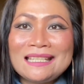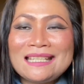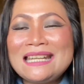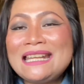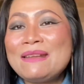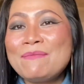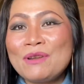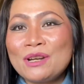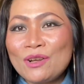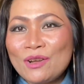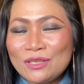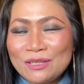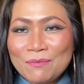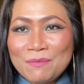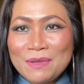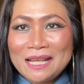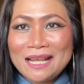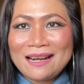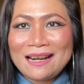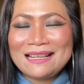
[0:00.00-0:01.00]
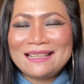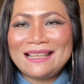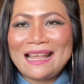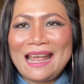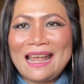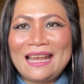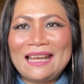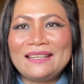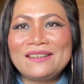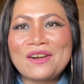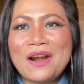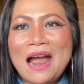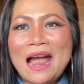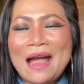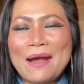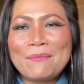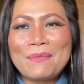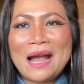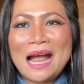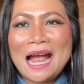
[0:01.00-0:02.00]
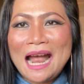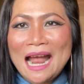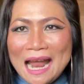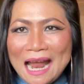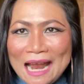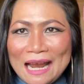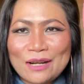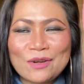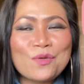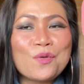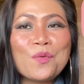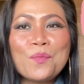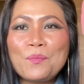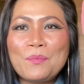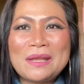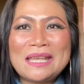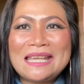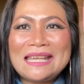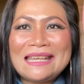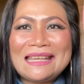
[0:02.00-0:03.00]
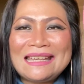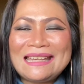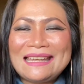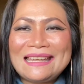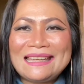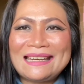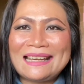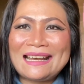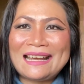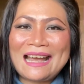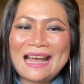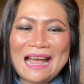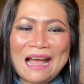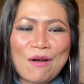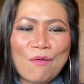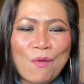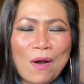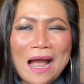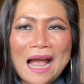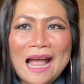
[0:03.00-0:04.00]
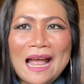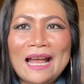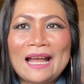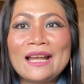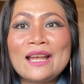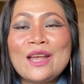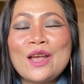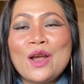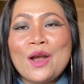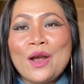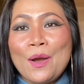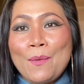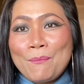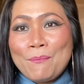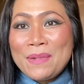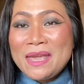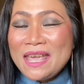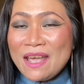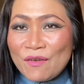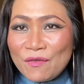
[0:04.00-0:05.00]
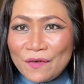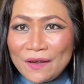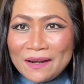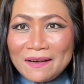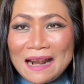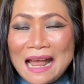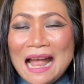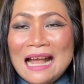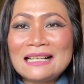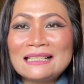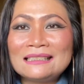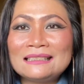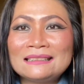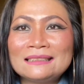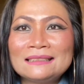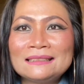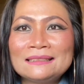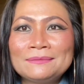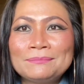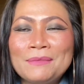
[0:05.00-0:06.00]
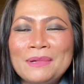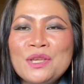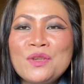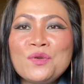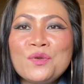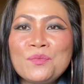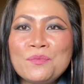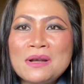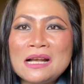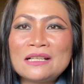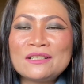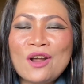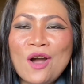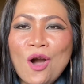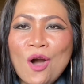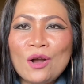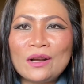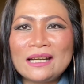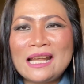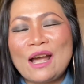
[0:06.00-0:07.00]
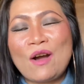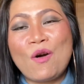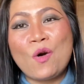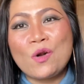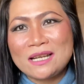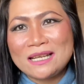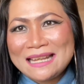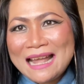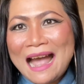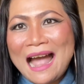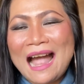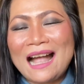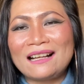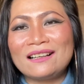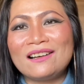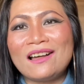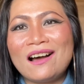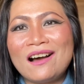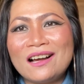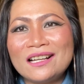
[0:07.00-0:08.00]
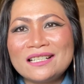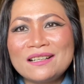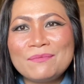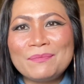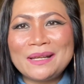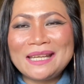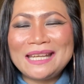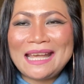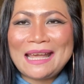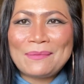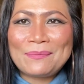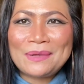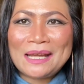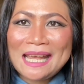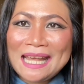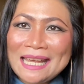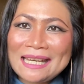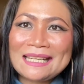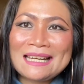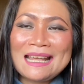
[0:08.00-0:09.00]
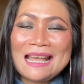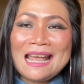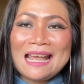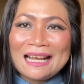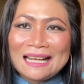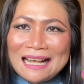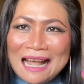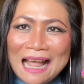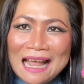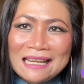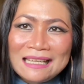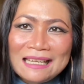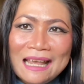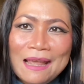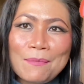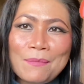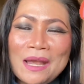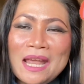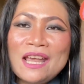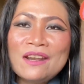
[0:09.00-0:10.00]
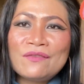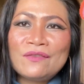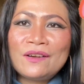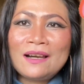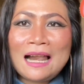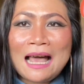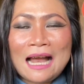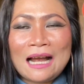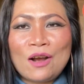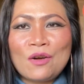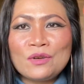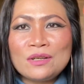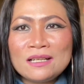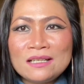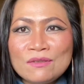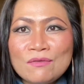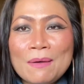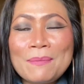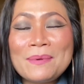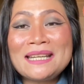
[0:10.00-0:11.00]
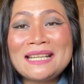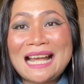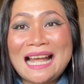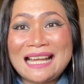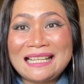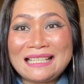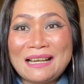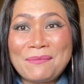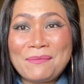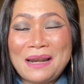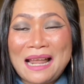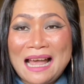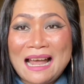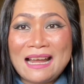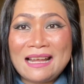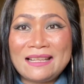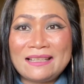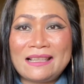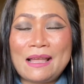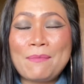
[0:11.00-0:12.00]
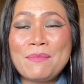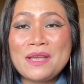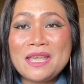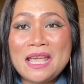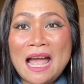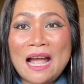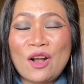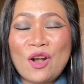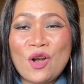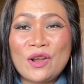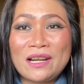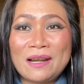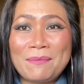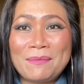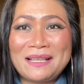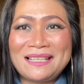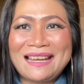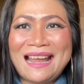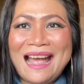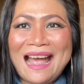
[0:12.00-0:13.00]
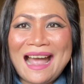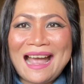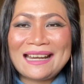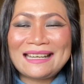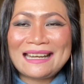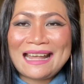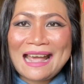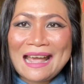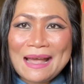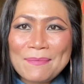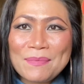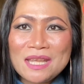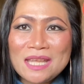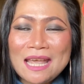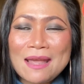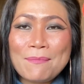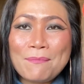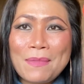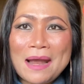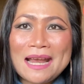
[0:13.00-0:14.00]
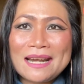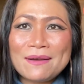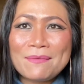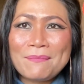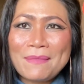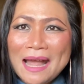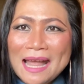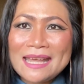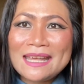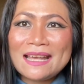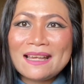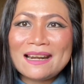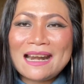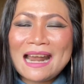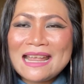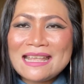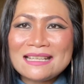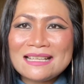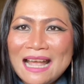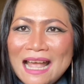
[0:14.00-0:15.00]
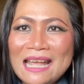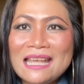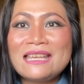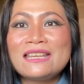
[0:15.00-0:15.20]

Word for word: ที่มันก็จะมีกระแสดราม่าทุกปีนะคะว่าเมียฝรั่งมาอยู่เมืองนอกเนี่ยอดอยากล้อถึงไปเก็บเห็ดการเก็บเห็ดฝรั่งเขาถือว่าเป็นการทำลายทรัพยากรธรรมชาตินะไปเก็บมาทำไมอะไรยังไง